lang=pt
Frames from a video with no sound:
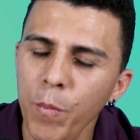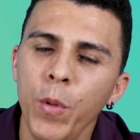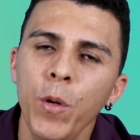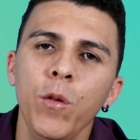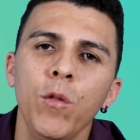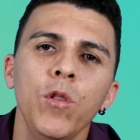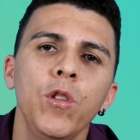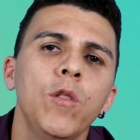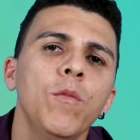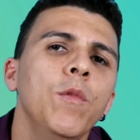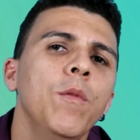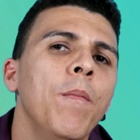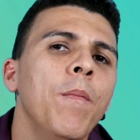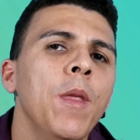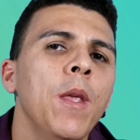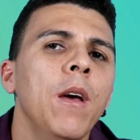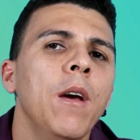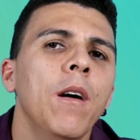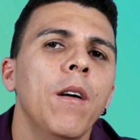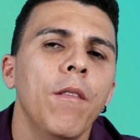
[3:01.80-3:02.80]
E por
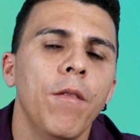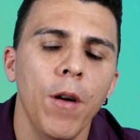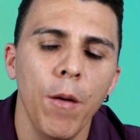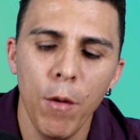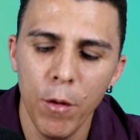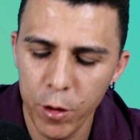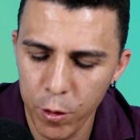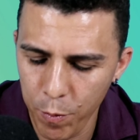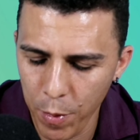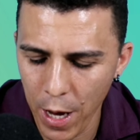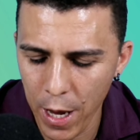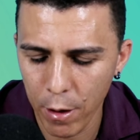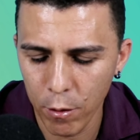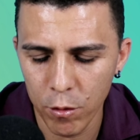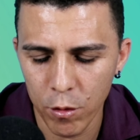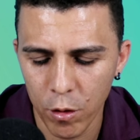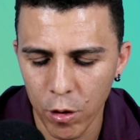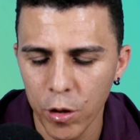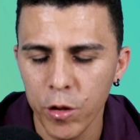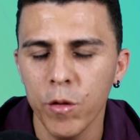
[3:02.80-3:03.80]
último, vamos para
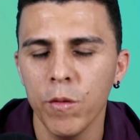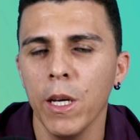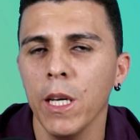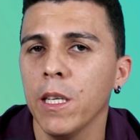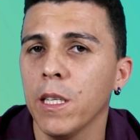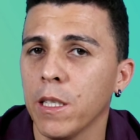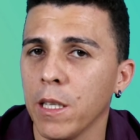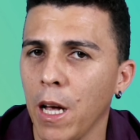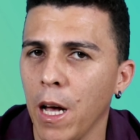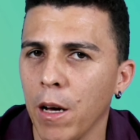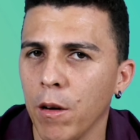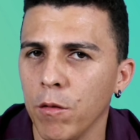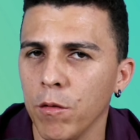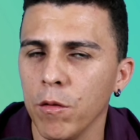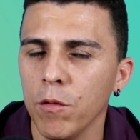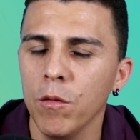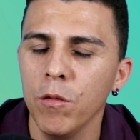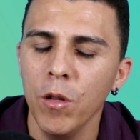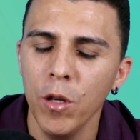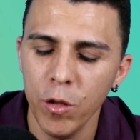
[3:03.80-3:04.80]
o nosso
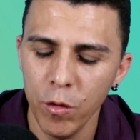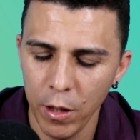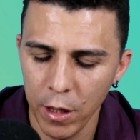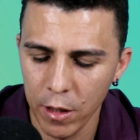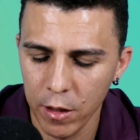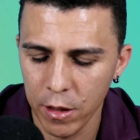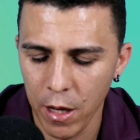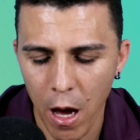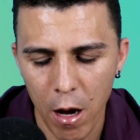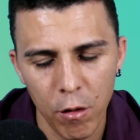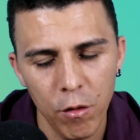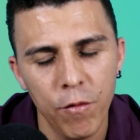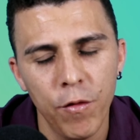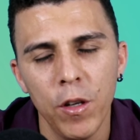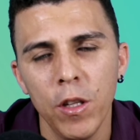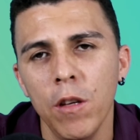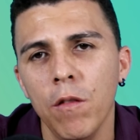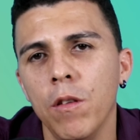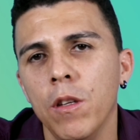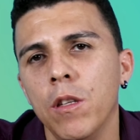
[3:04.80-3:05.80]
hexágono. O nosso hexágono
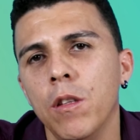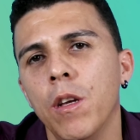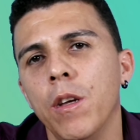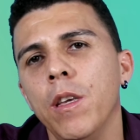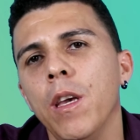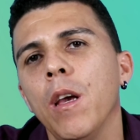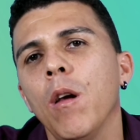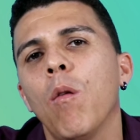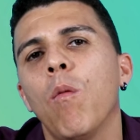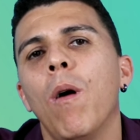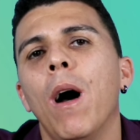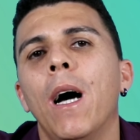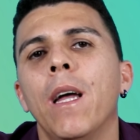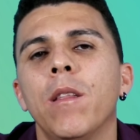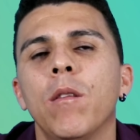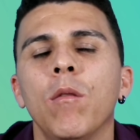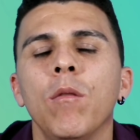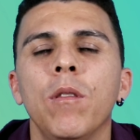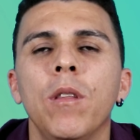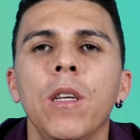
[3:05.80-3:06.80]
foi dividido aí em
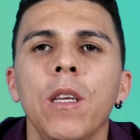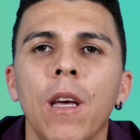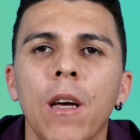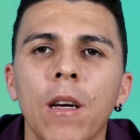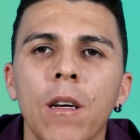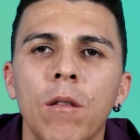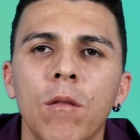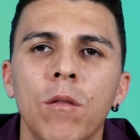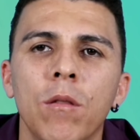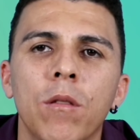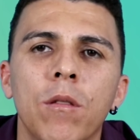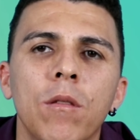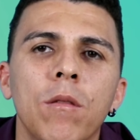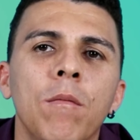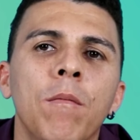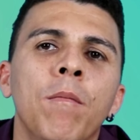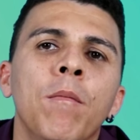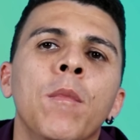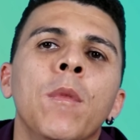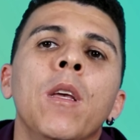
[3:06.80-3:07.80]
quatro triângulos.
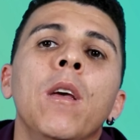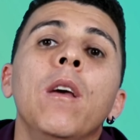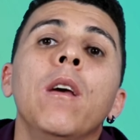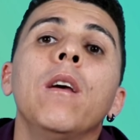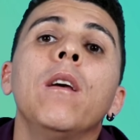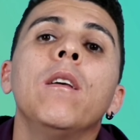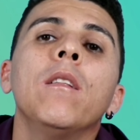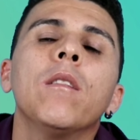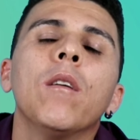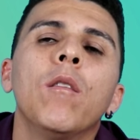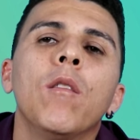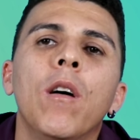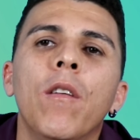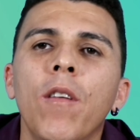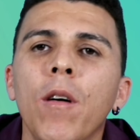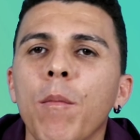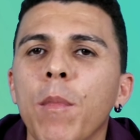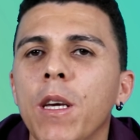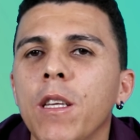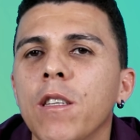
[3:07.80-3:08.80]
Então,
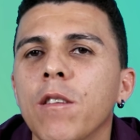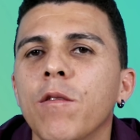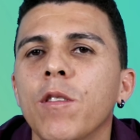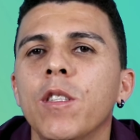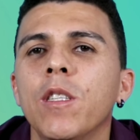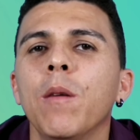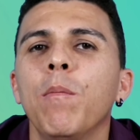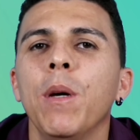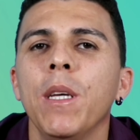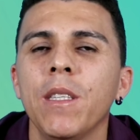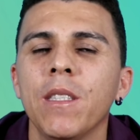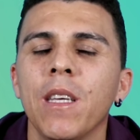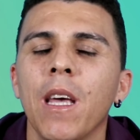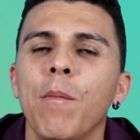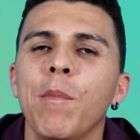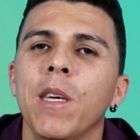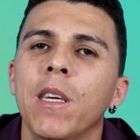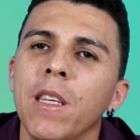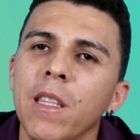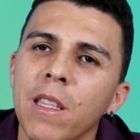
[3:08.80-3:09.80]
novamente, você
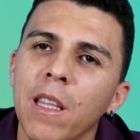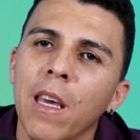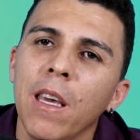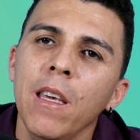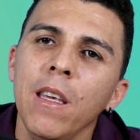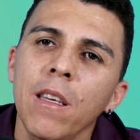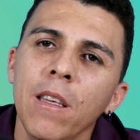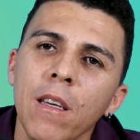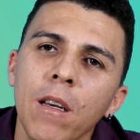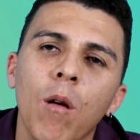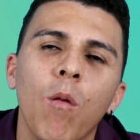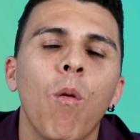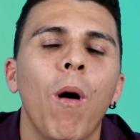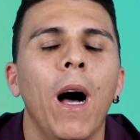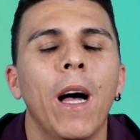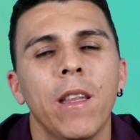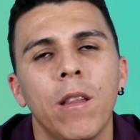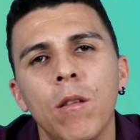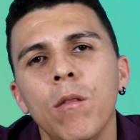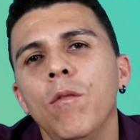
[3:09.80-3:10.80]
percebe que tem
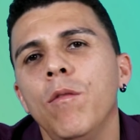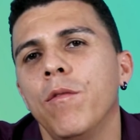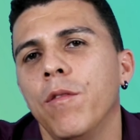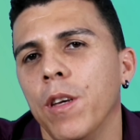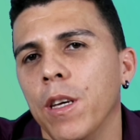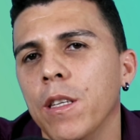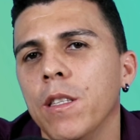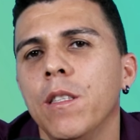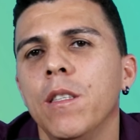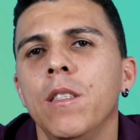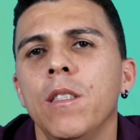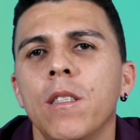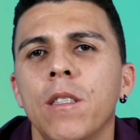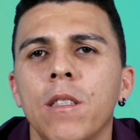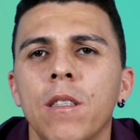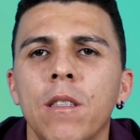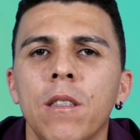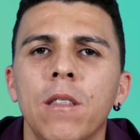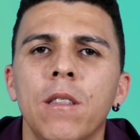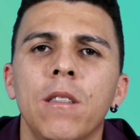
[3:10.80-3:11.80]
4
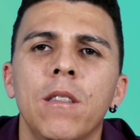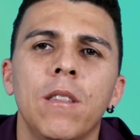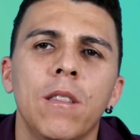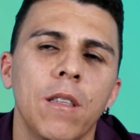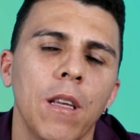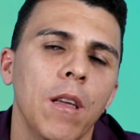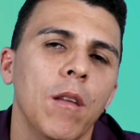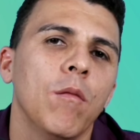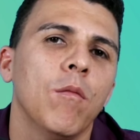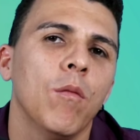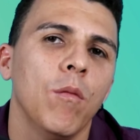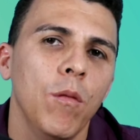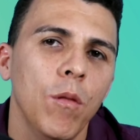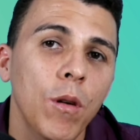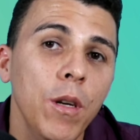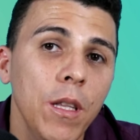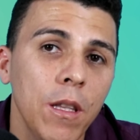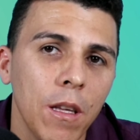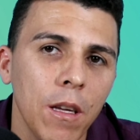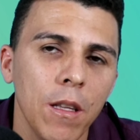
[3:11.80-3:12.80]
vezes
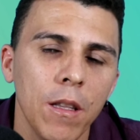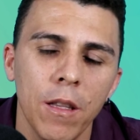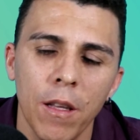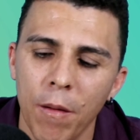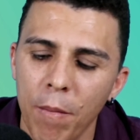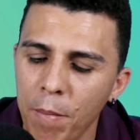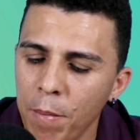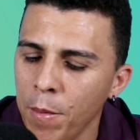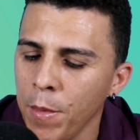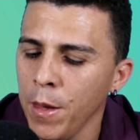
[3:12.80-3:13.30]
180.